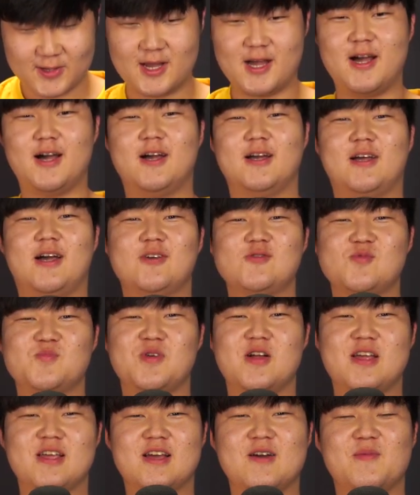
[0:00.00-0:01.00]
아,
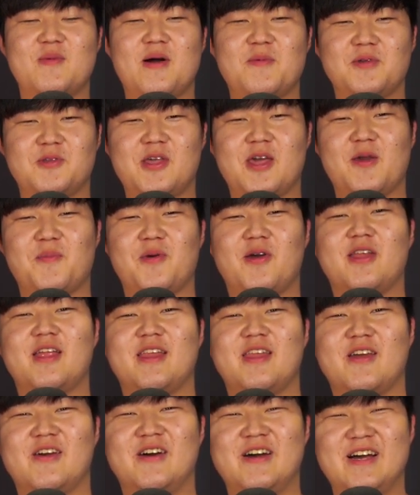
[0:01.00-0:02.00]
한국말 하니까 마음이 되게 편하네요.